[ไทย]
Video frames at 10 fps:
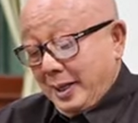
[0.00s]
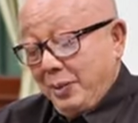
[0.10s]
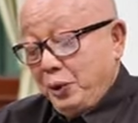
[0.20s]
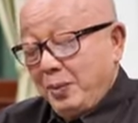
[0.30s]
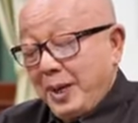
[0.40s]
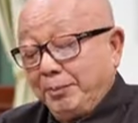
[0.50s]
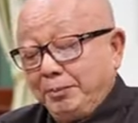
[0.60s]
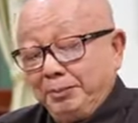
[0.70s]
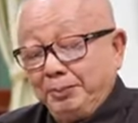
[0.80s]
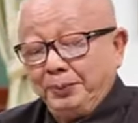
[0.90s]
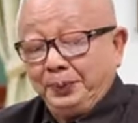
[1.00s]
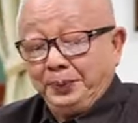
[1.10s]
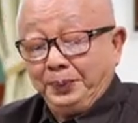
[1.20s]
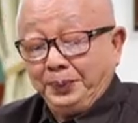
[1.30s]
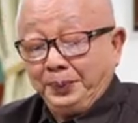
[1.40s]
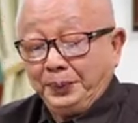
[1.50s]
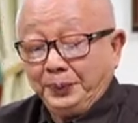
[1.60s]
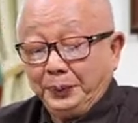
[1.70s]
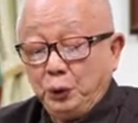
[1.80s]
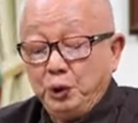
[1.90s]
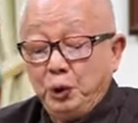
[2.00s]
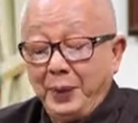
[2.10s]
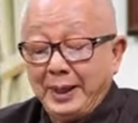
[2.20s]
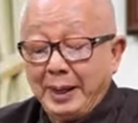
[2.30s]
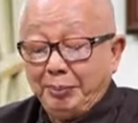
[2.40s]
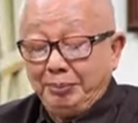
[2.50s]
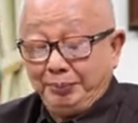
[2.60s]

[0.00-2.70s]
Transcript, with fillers: ท่านผู้ชมครับ คุณชูวิทย์ครับ